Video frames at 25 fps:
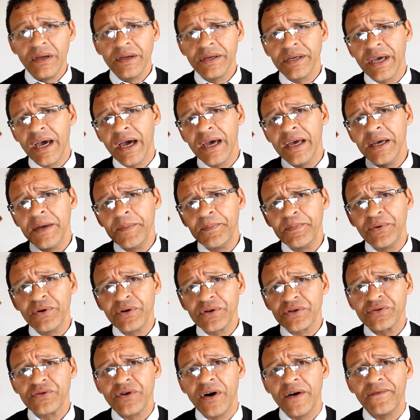E aí,
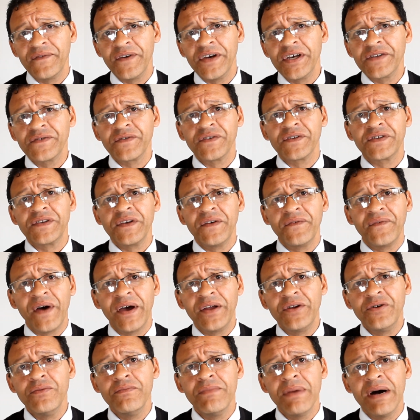por sua vez, você
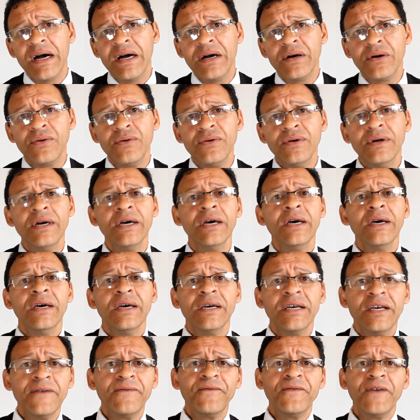vai no banco
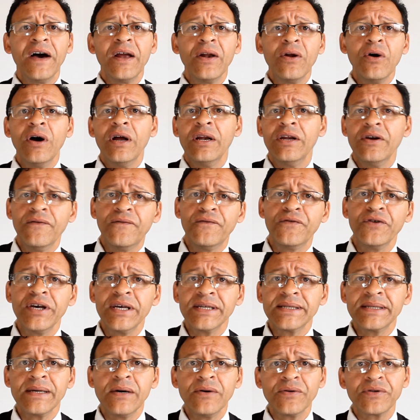e fala: Olha, eu fui
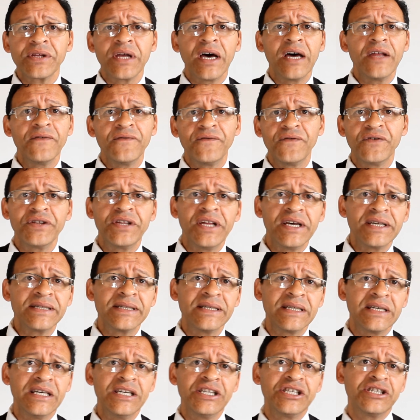assaltado, foi da
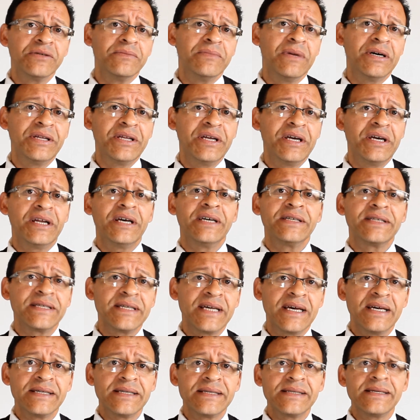seguinte maneira,
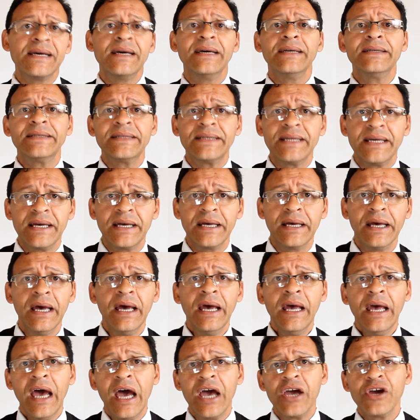assim, assim, assim.
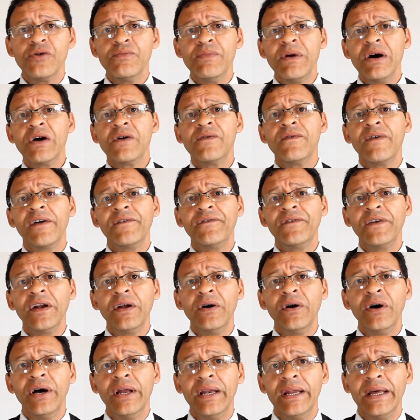Aí o banco vai
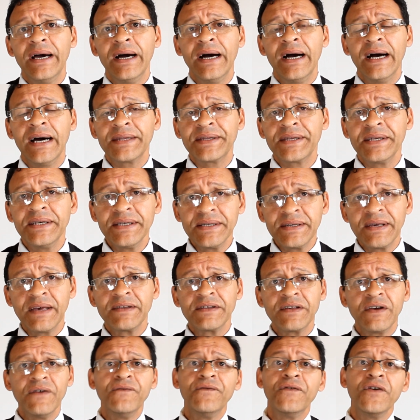falar: Olha, a
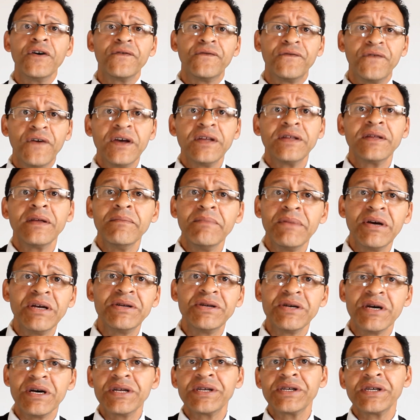transação foi feita
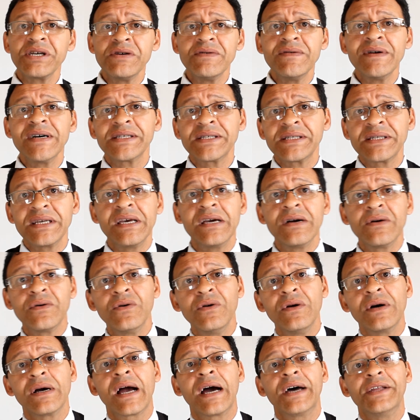mediante uma senha
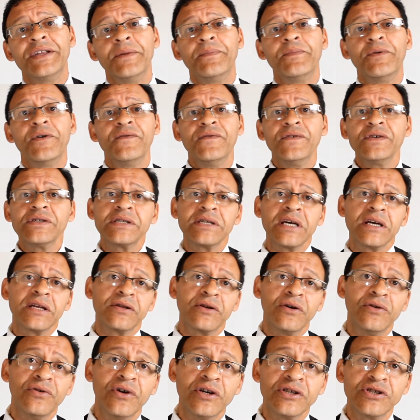colocada por você,
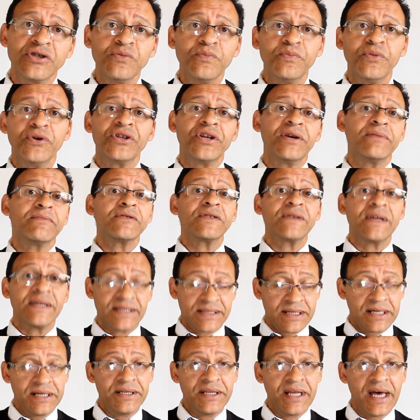então nós não podemos
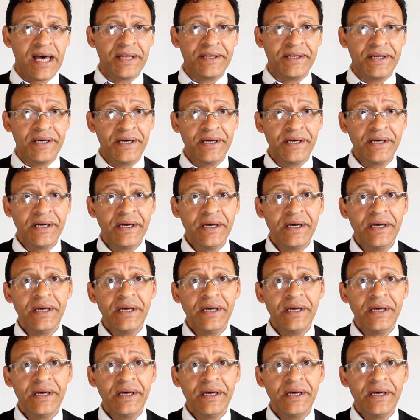fazer nada.